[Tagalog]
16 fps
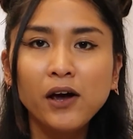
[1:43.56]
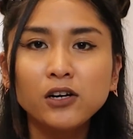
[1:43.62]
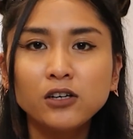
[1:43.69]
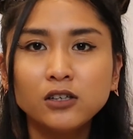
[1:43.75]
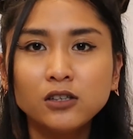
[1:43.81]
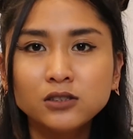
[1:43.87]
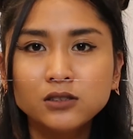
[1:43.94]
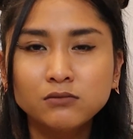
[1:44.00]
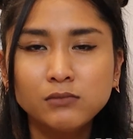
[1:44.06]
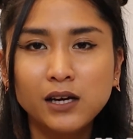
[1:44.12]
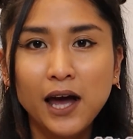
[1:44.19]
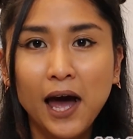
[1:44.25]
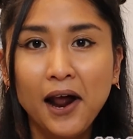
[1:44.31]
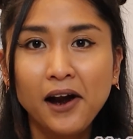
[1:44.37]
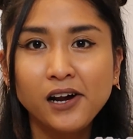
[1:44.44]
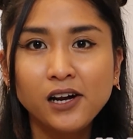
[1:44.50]
Pero,
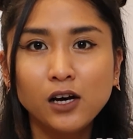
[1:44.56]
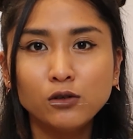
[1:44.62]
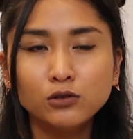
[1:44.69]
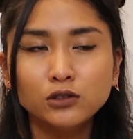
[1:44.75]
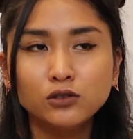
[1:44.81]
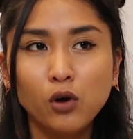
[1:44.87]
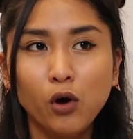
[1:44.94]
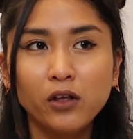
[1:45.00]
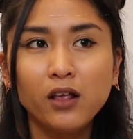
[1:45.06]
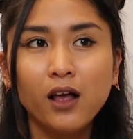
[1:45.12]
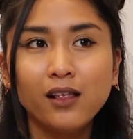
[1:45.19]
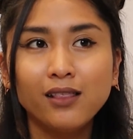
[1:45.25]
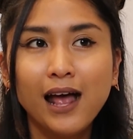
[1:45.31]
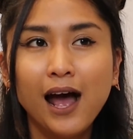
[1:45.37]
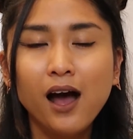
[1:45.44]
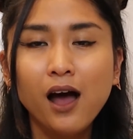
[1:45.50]
mag-aaral ako doon
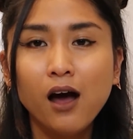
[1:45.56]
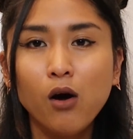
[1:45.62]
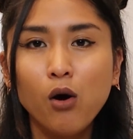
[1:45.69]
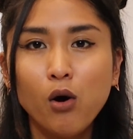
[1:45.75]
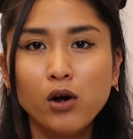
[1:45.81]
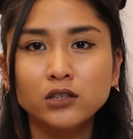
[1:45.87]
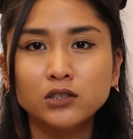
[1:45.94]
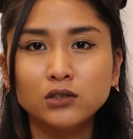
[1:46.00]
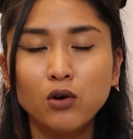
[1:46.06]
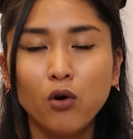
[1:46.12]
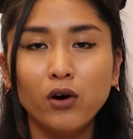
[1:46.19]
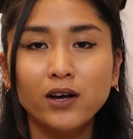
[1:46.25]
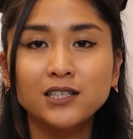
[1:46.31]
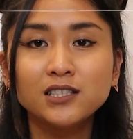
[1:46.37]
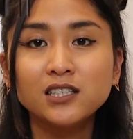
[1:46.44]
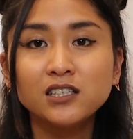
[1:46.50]
nang ang course
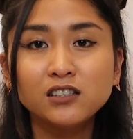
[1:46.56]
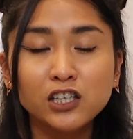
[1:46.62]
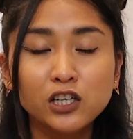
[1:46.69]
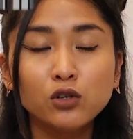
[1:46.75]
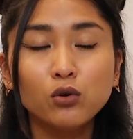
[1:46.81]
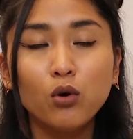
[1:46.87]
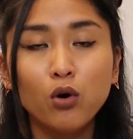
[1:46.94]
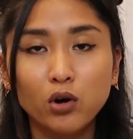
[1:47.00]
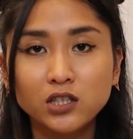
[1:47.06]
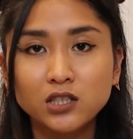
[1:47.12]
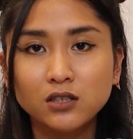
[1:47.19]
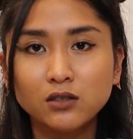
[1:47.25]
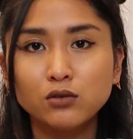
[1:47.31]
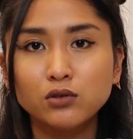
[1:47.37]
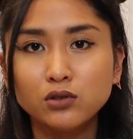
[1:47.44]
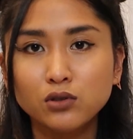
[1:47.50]
ko is hindi yung
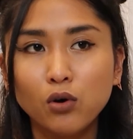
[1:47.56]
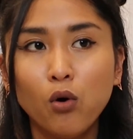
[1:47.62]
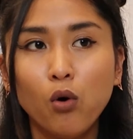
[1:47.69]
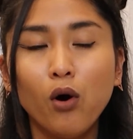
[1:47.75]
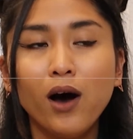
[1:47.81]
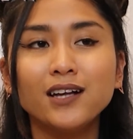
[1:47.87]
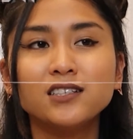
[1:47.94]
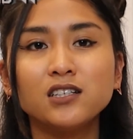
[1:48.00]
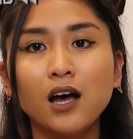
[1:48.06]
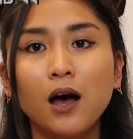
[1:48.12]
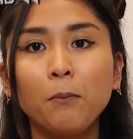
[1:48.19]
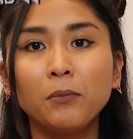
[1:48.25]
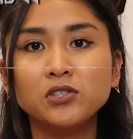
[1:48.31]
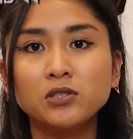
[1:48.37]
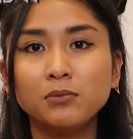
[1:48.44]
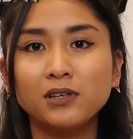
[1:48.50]
course na gusto ko at
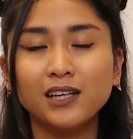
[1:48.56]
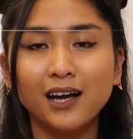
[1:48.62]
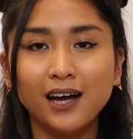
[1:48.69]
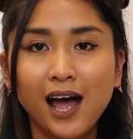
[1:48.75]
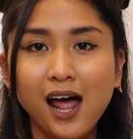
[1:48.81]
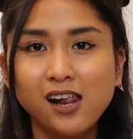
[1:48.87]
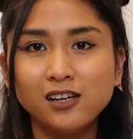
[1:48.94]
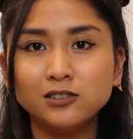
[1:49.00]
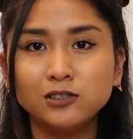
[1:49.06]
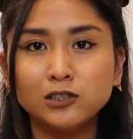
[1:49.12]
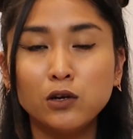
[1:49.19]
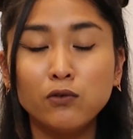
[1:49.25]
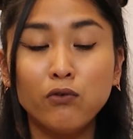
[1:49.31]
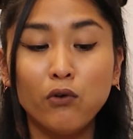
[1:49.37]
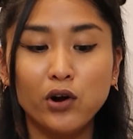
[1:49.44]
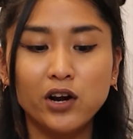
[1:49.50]
saka mas matagal,
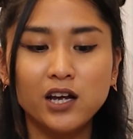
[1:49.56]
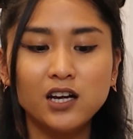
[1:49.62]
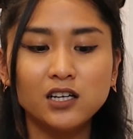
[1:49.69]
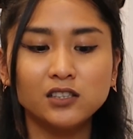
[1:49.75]
hindi 4